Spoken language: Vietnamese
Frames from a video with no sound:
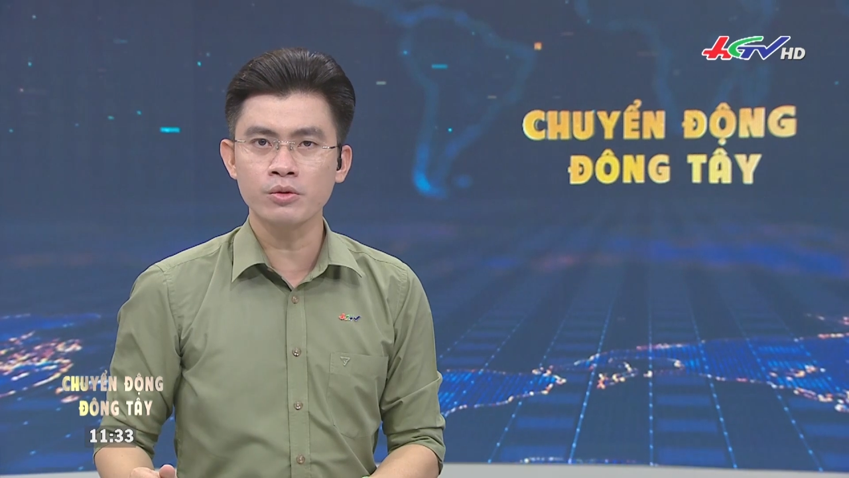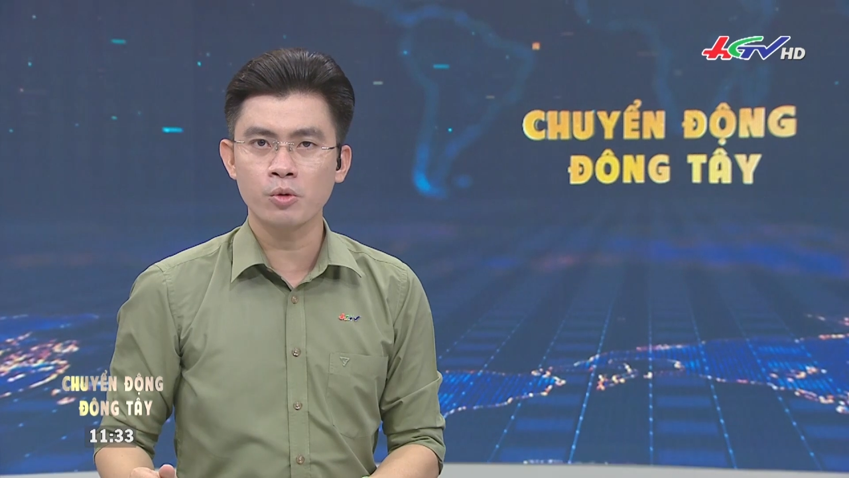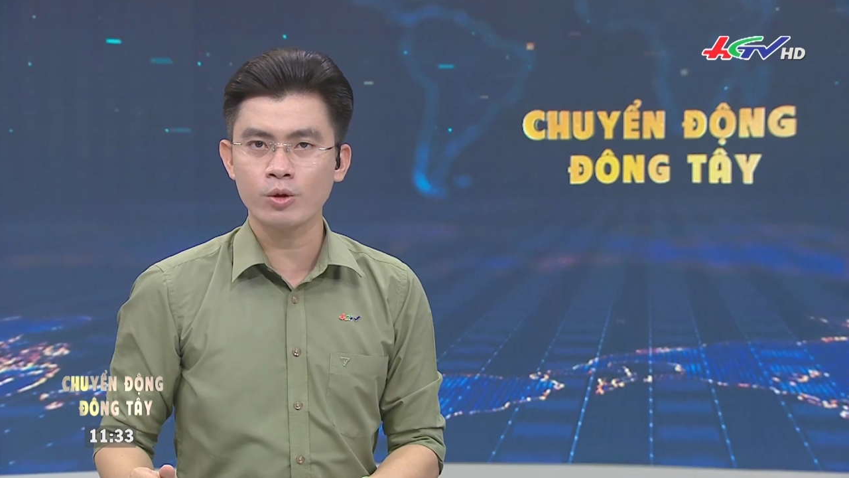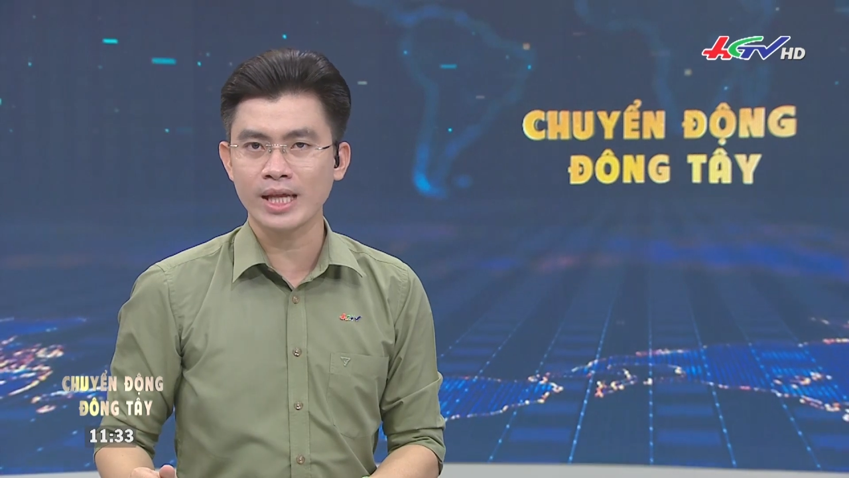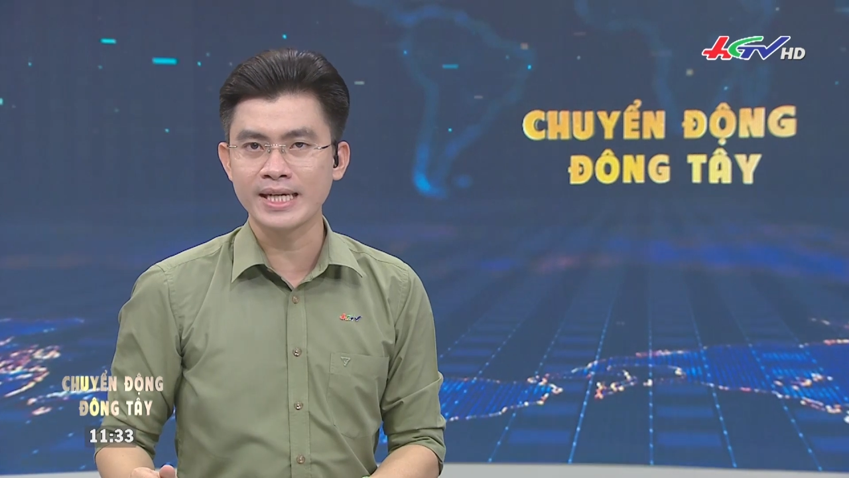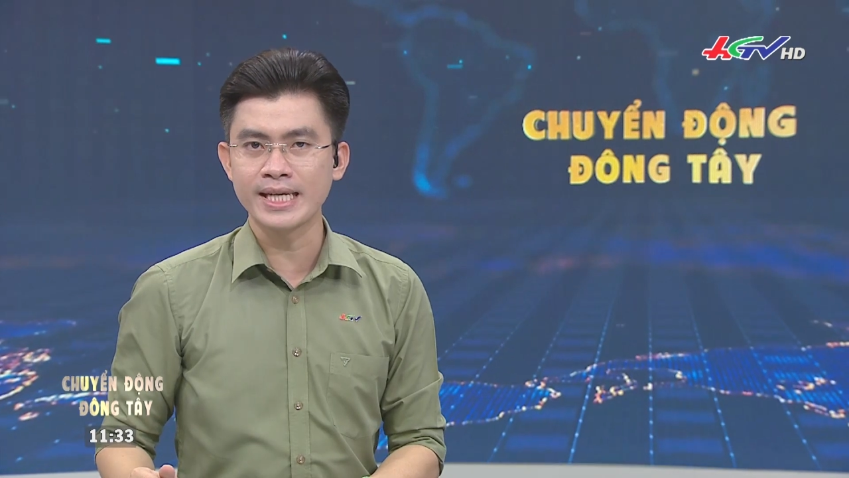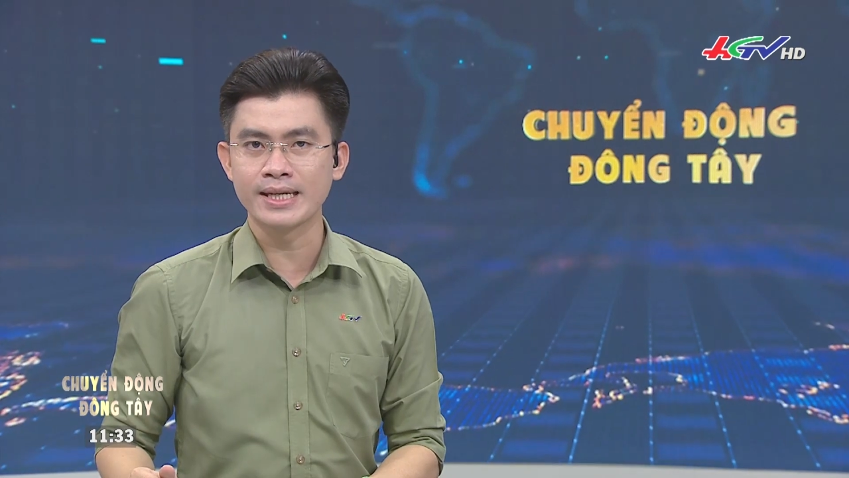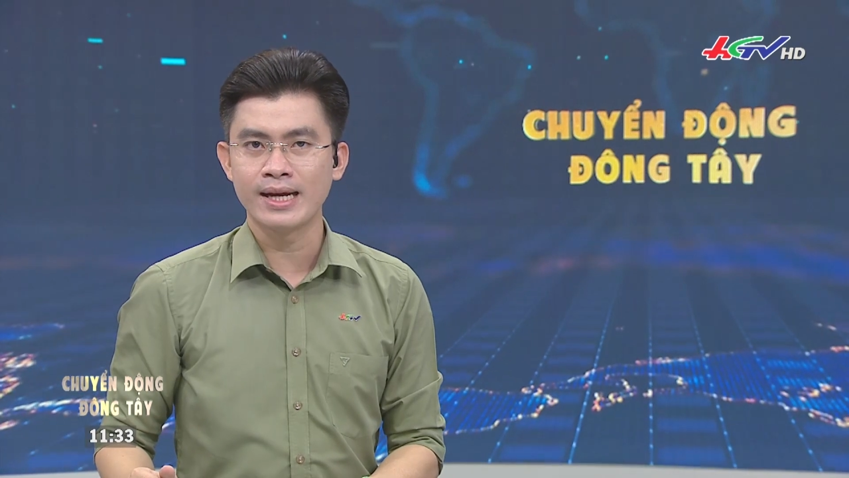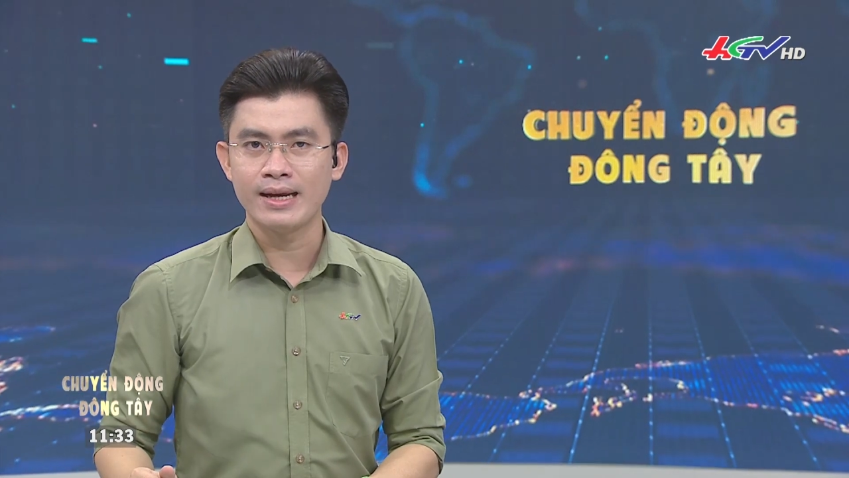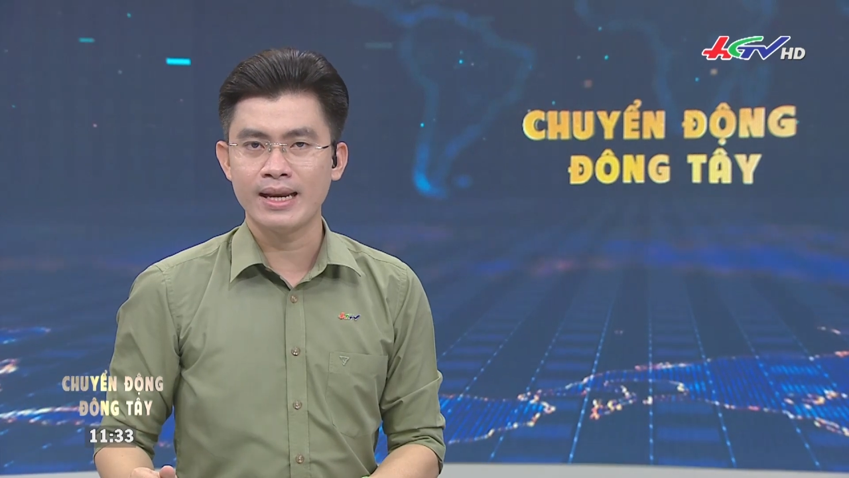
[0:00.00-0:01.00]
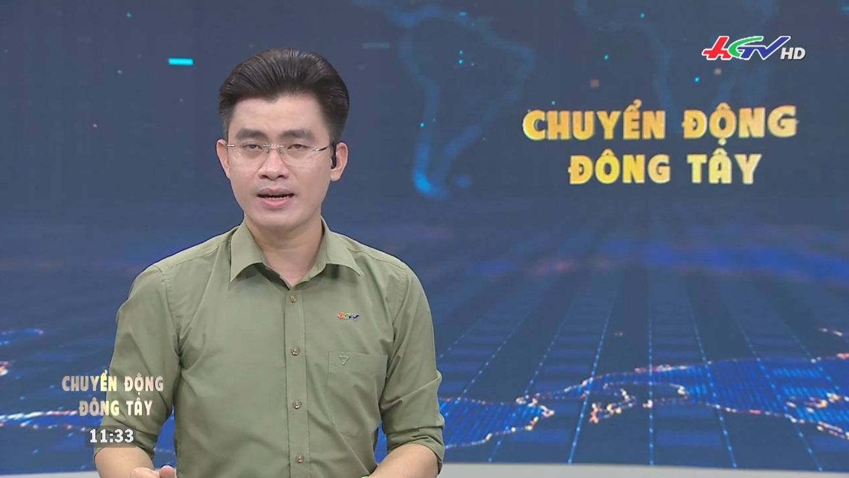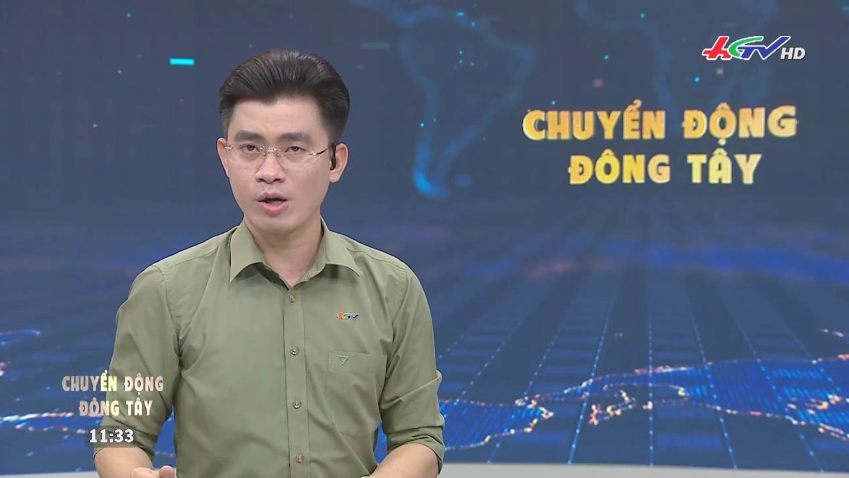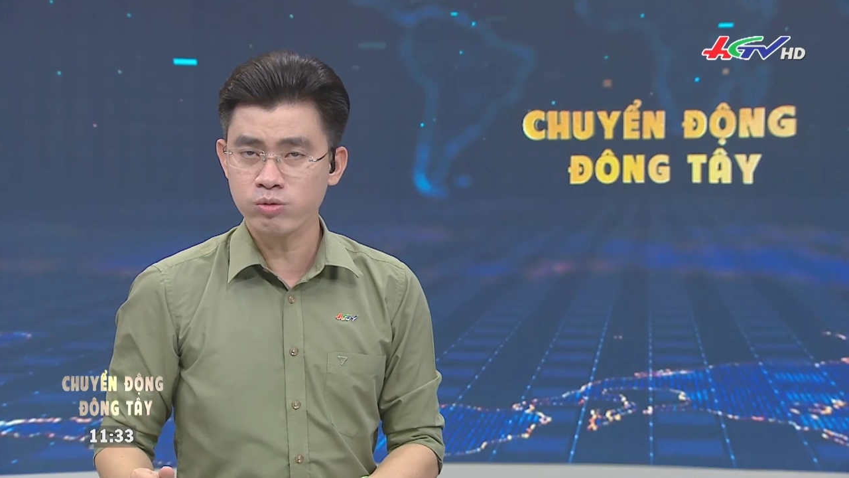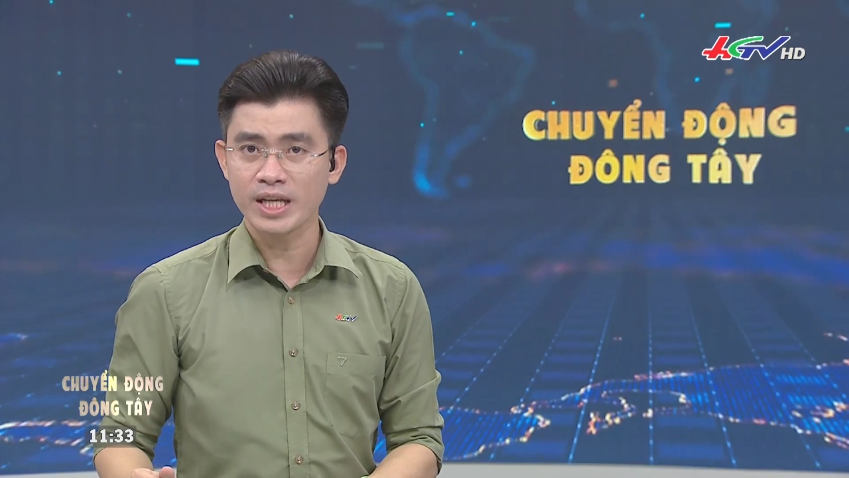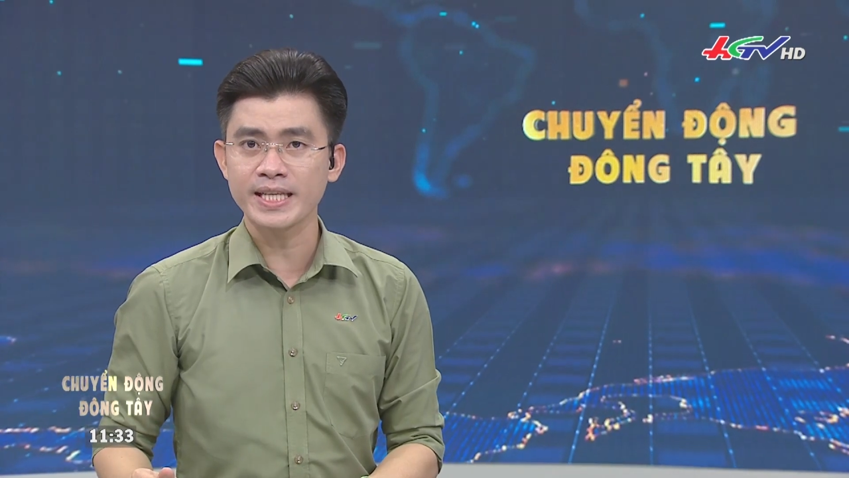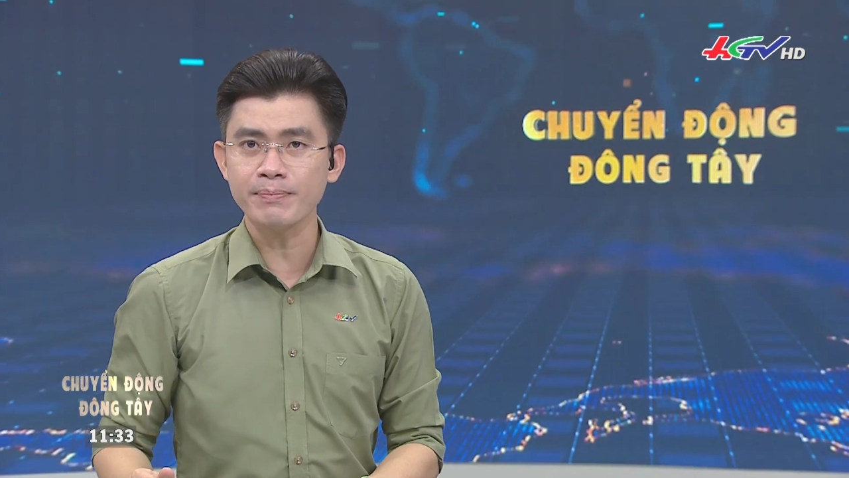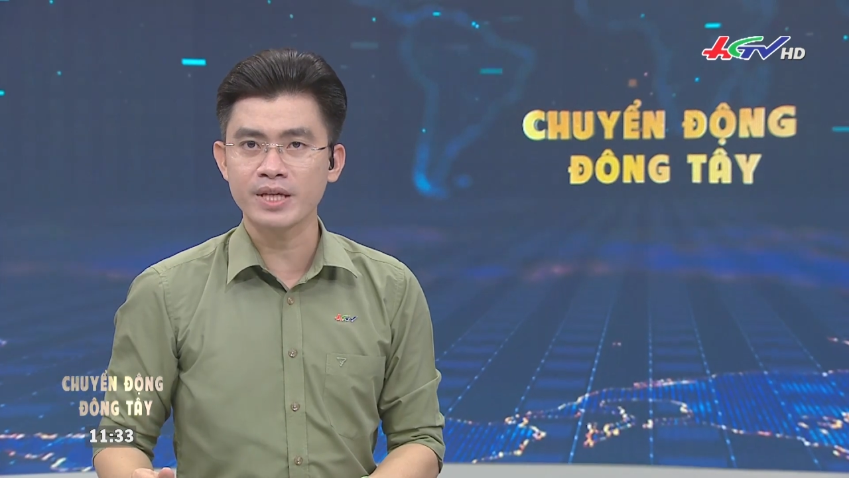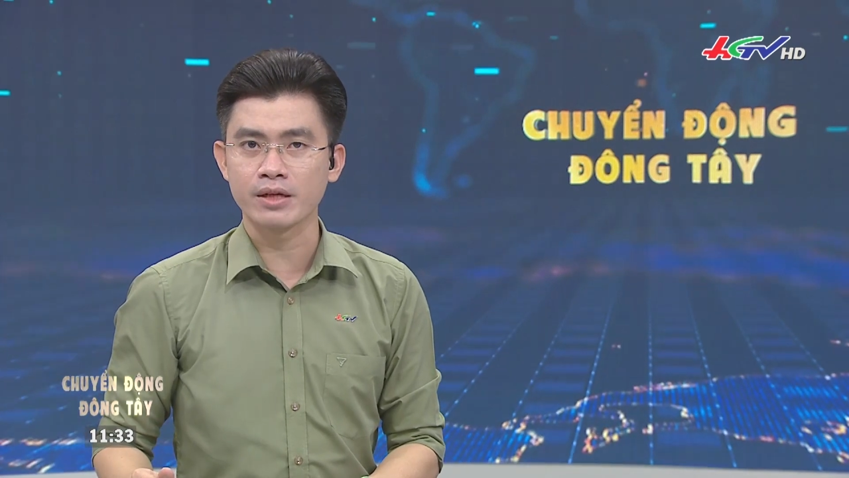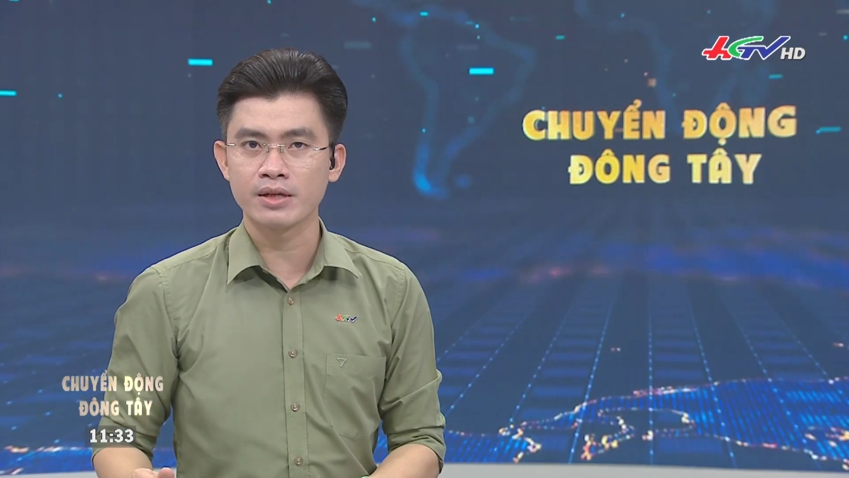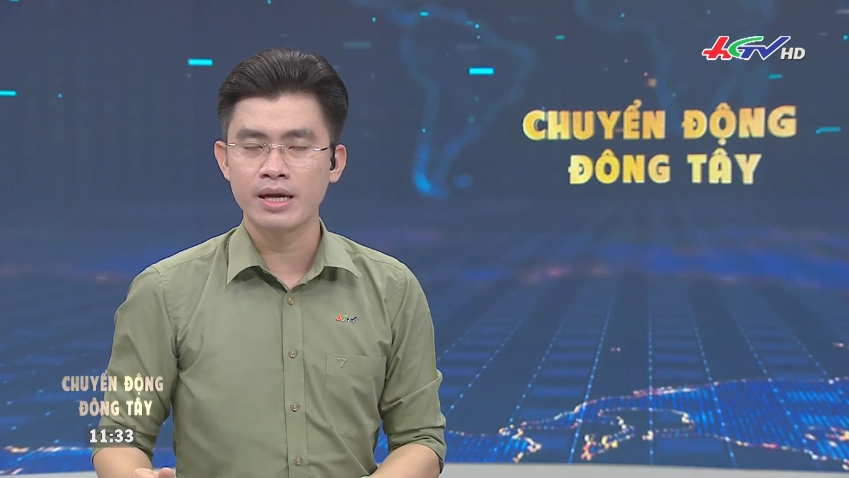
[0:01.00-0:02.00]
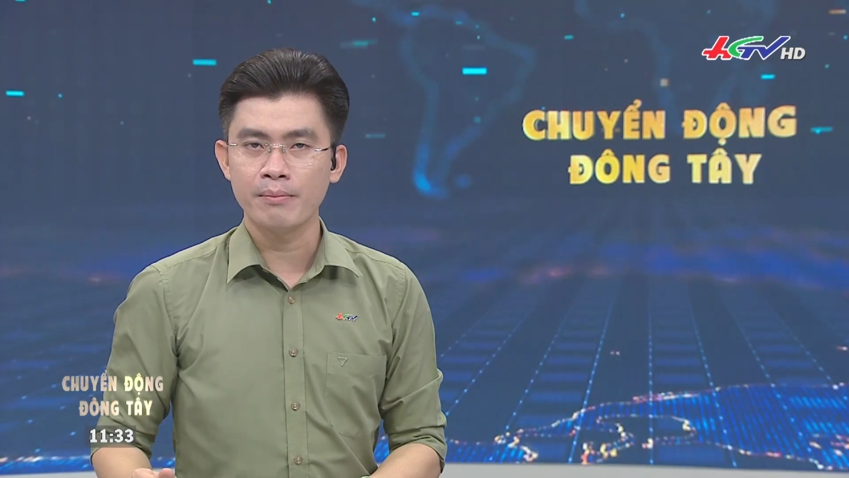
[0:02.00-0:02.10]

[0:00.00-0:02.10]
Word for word: của thanh niên là không thể chấp nhận